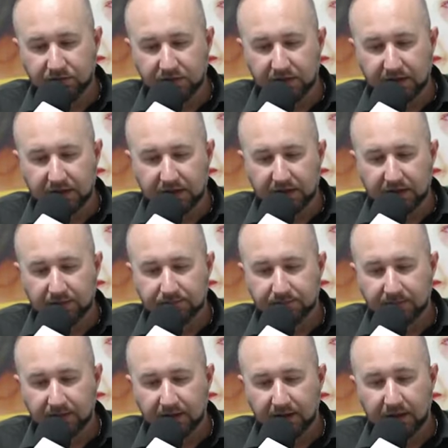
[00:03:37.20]
que
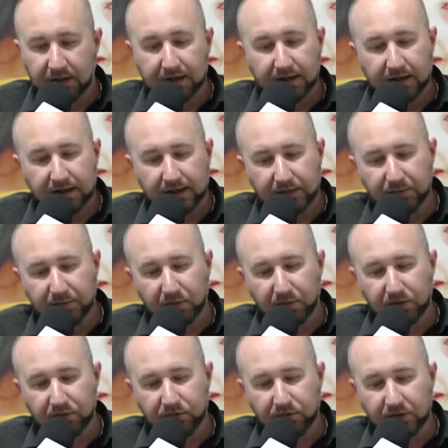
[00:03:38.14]
ele
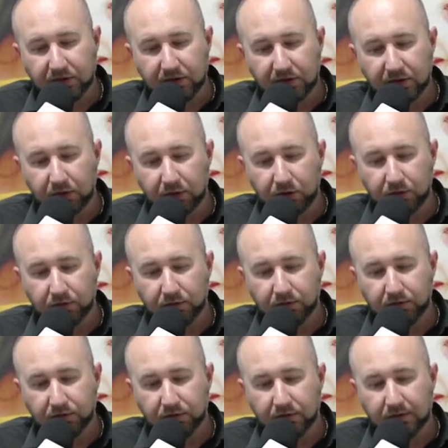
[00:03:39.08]
pôde
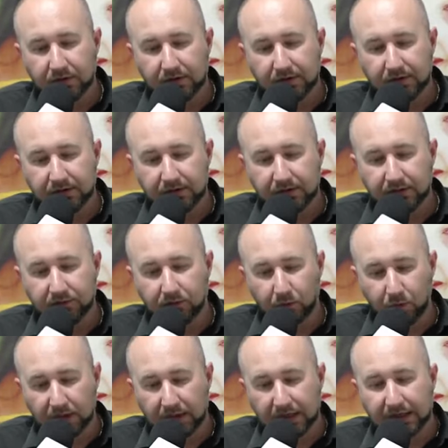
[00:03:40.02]
nos
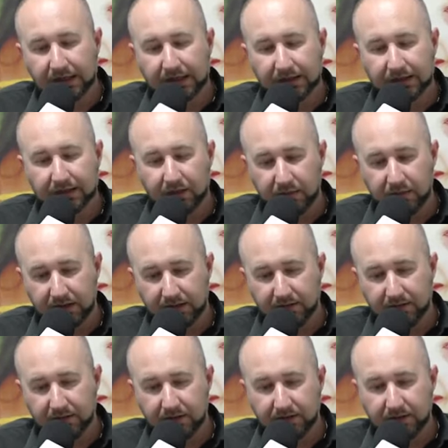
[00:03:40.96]
destruir também,
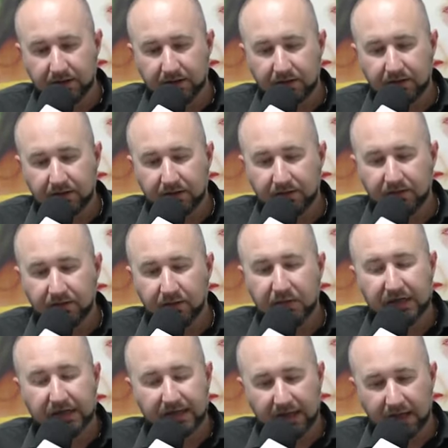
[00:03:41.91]
se
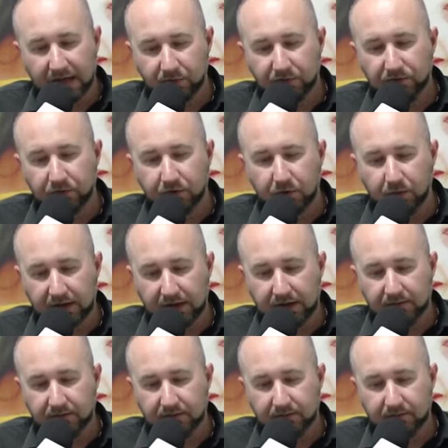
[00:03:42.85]
brincarmos com
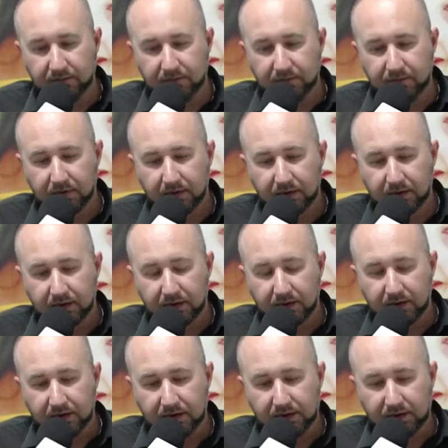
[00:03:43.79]
ele.
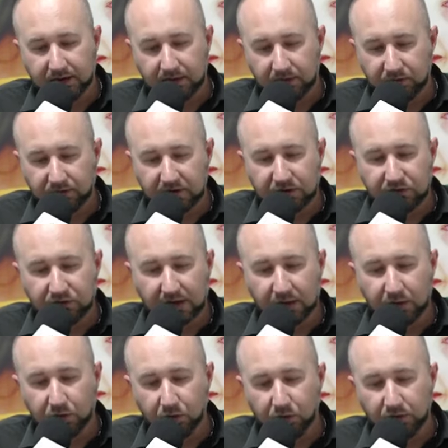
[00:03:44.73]
Querido ouvinte, a
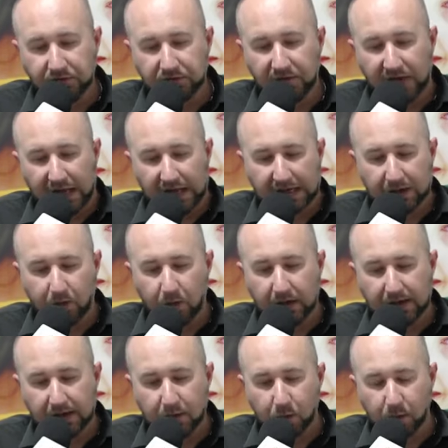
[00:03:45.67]
cruz fala com
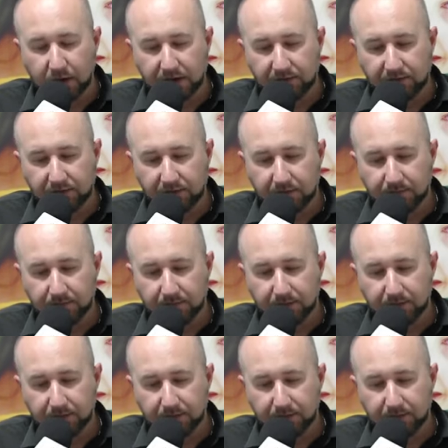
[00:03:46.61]
eloquência